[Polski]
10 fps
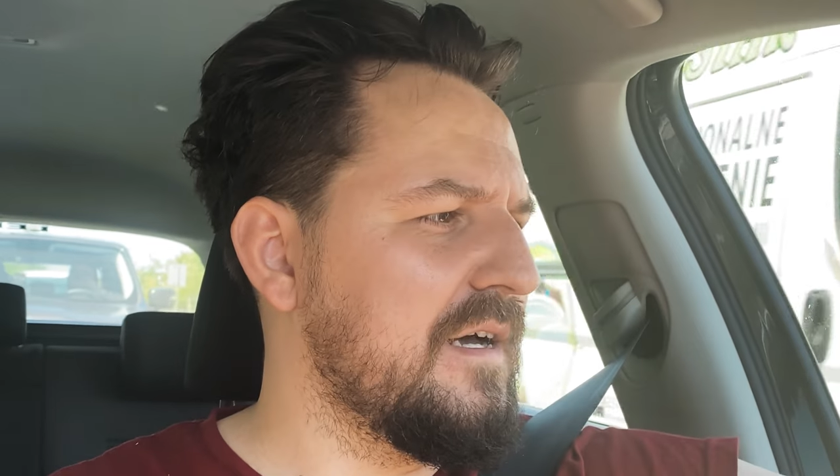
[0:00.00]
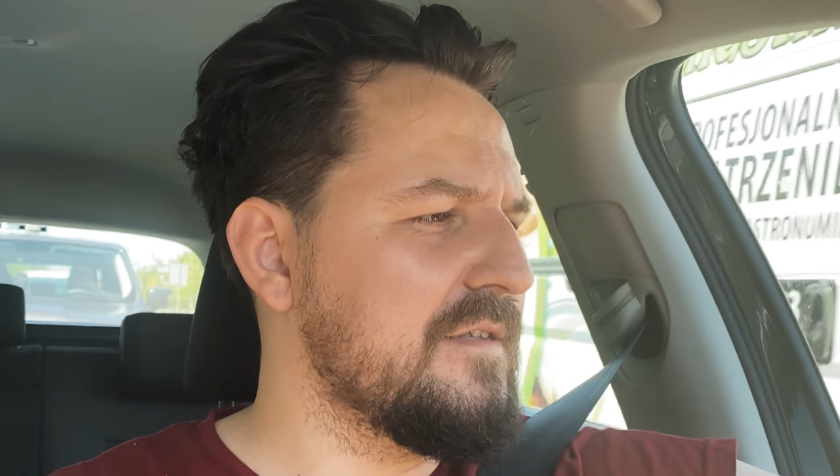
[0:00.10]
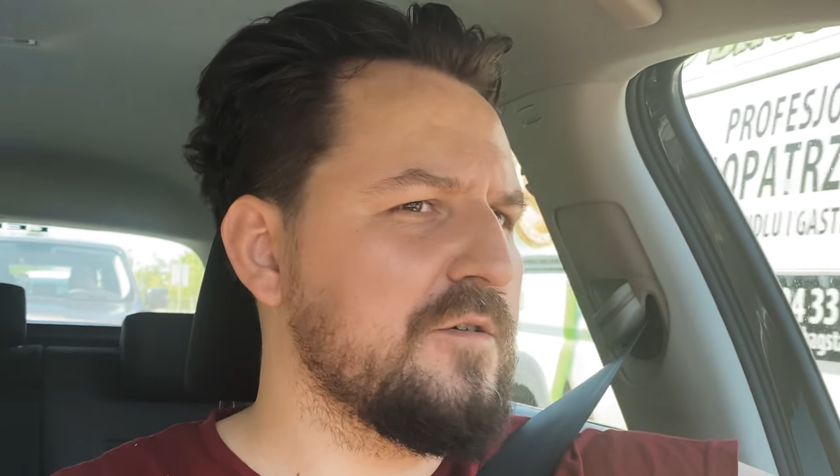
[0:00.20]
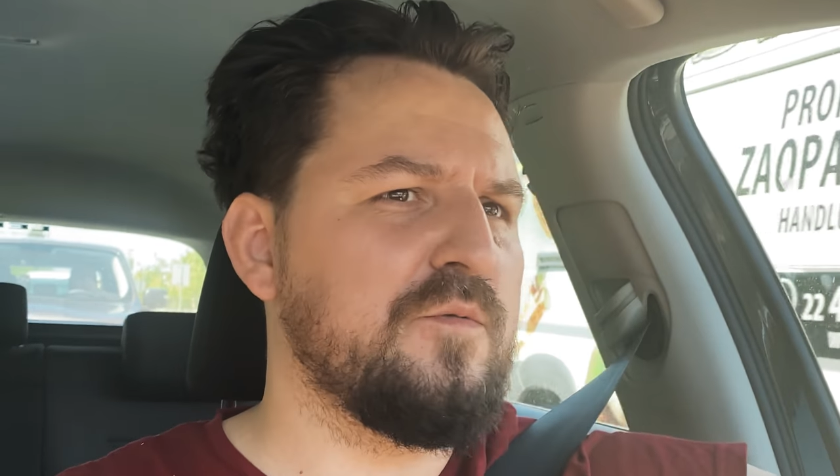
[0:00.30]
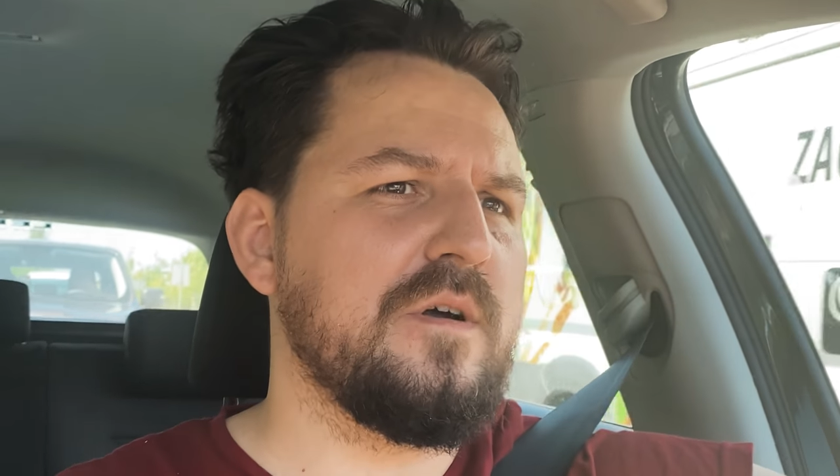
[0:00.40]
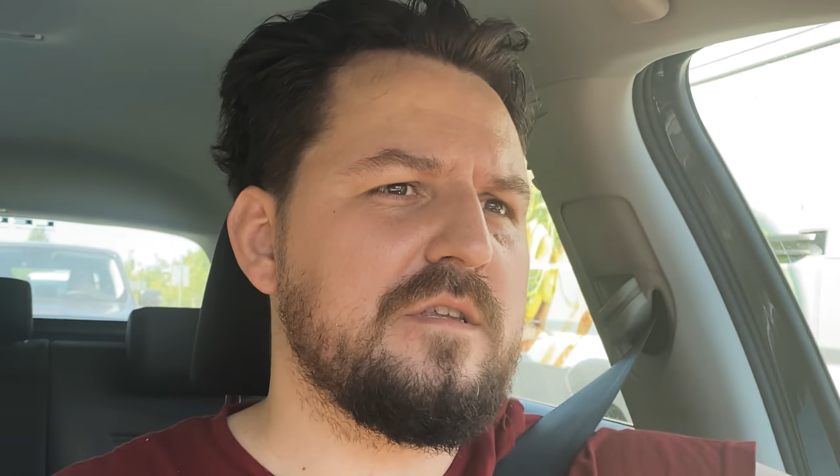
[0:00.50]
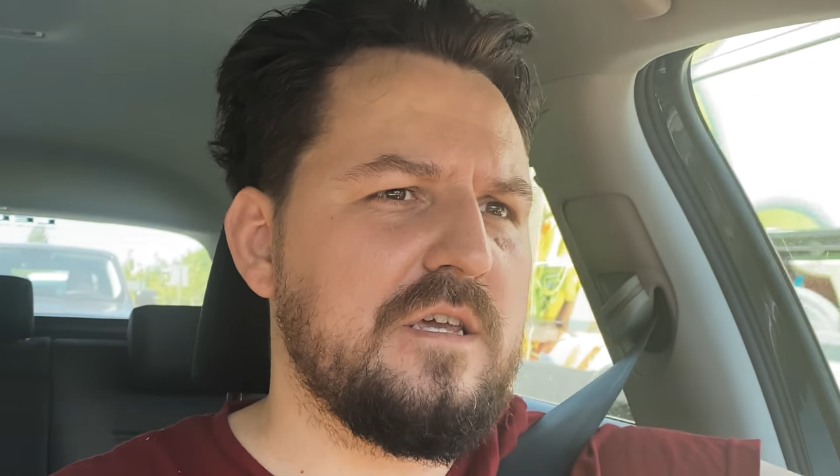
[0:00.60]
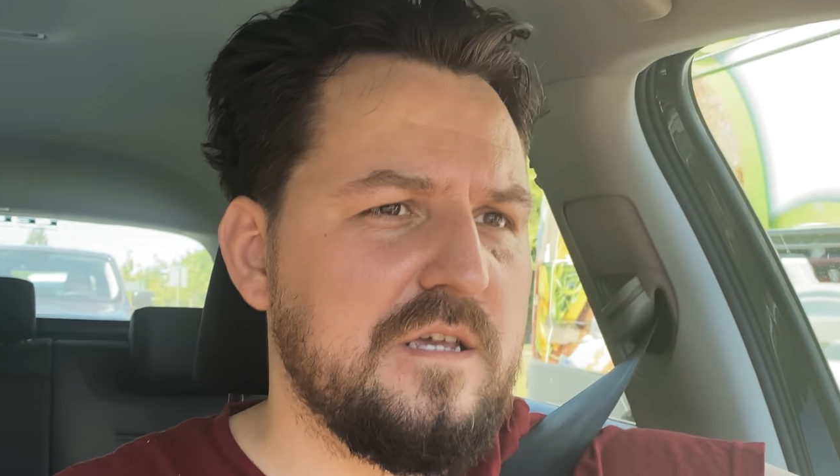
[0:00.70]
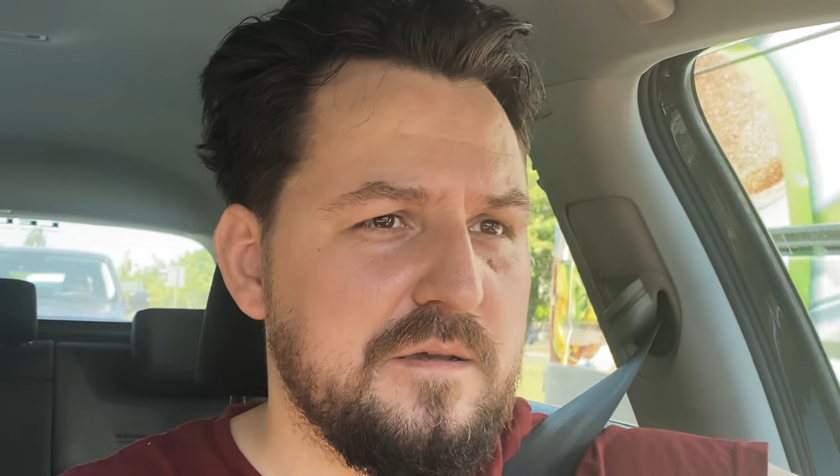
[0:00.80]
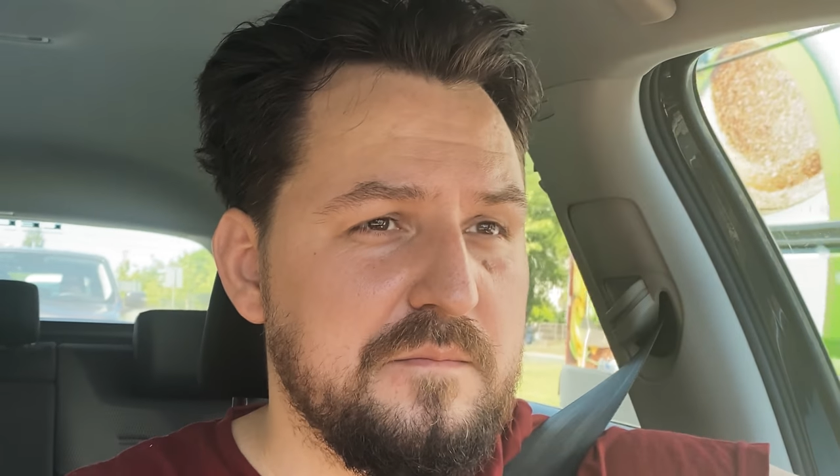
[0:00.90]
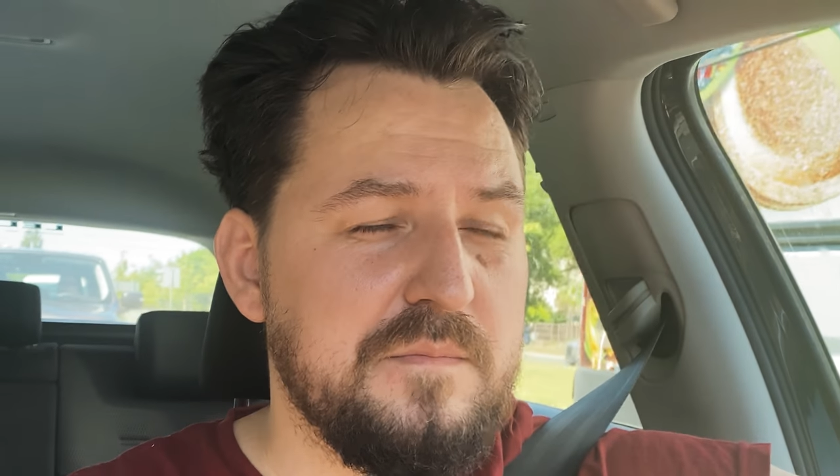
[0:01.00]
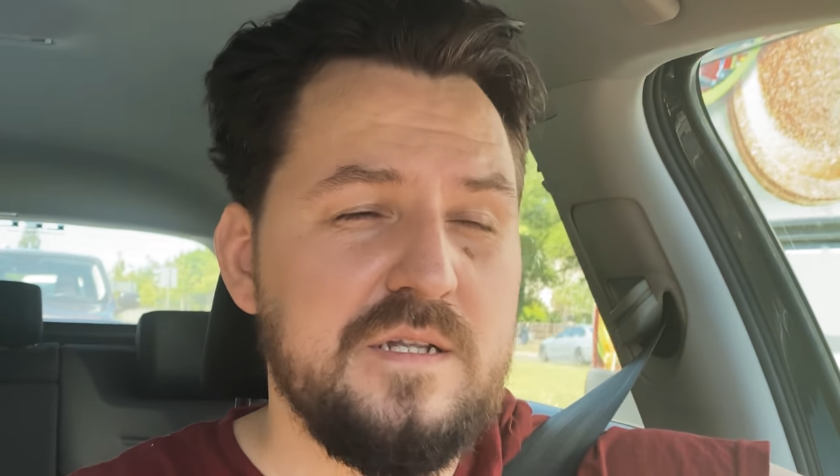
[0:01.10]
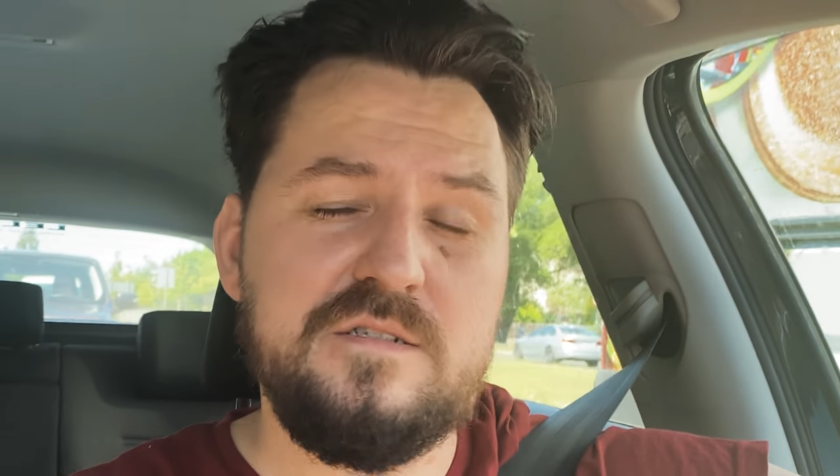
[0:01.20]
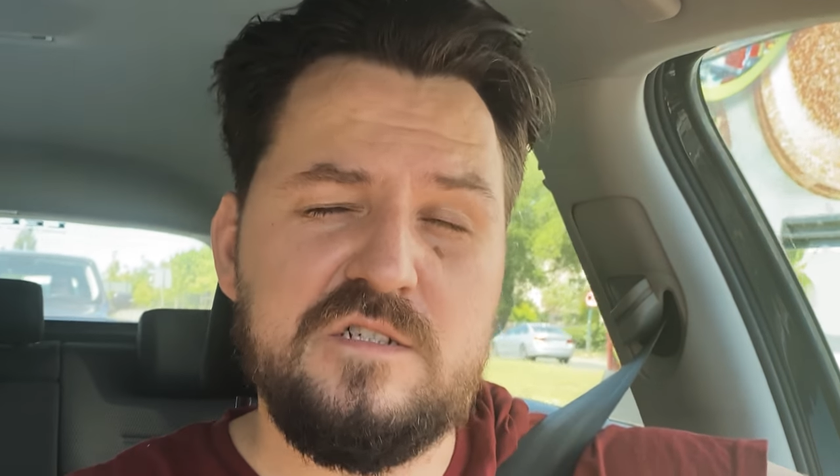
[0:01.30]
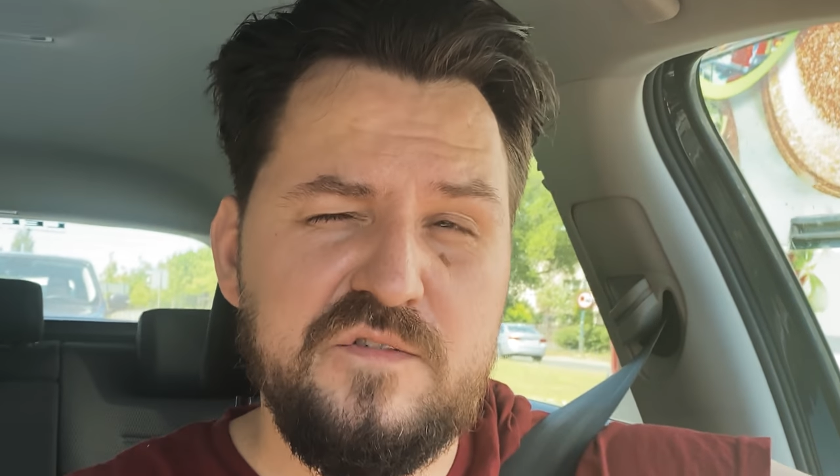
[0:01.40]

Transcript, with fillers: a dokładnie między